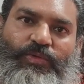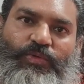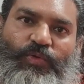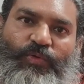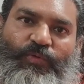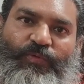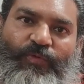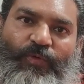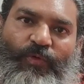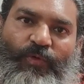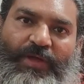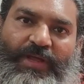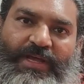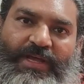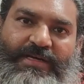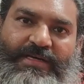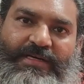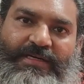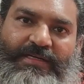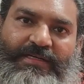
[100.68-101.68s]
तो वो
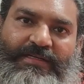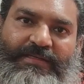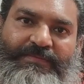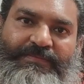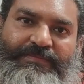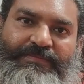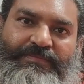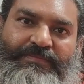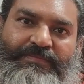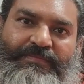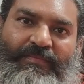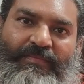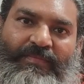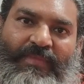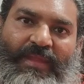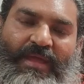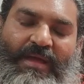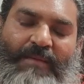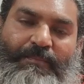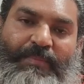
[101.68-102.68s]
एक
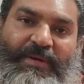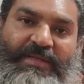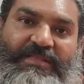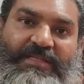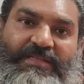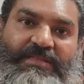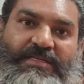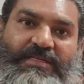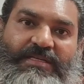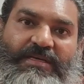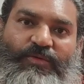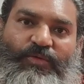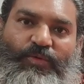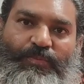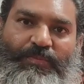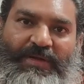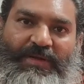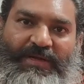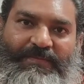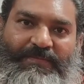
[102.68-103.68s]
पद्धति के
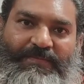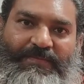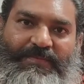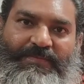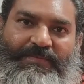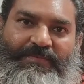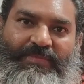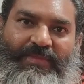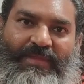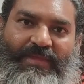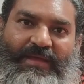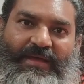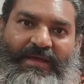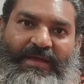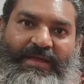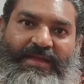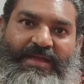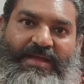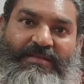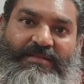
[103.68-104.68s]
रूप में
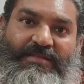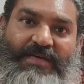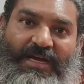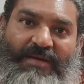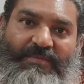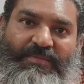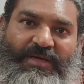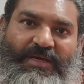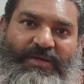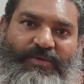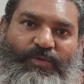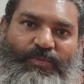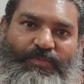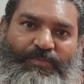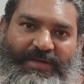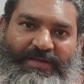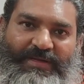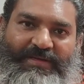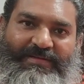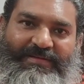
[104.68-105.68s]
एक धर्म के रूप
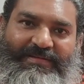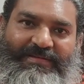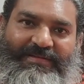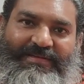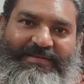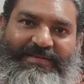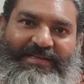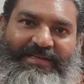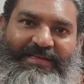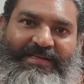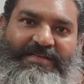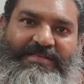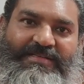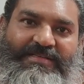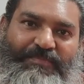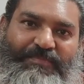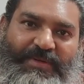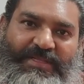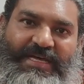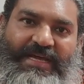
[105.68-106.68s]
में एक
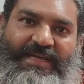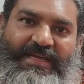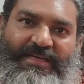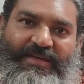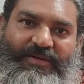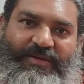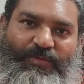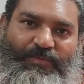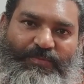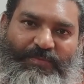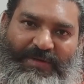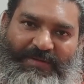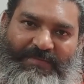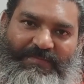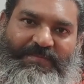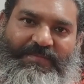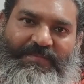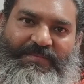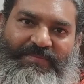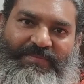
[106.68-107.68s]
संप्रदाय के रूप में
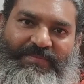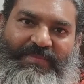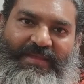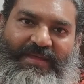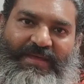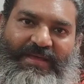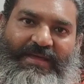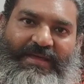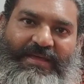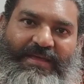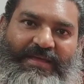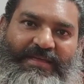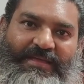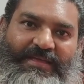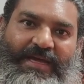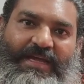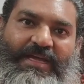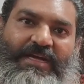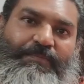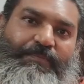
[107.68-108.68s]

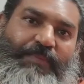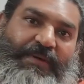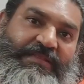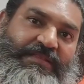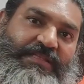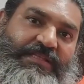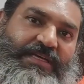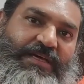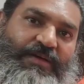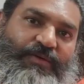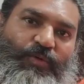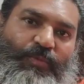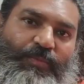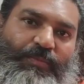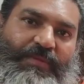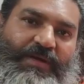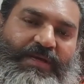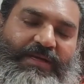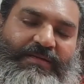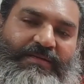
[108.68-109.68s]
या एक पंथ के
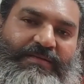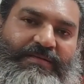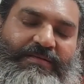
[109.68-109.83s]
रूप में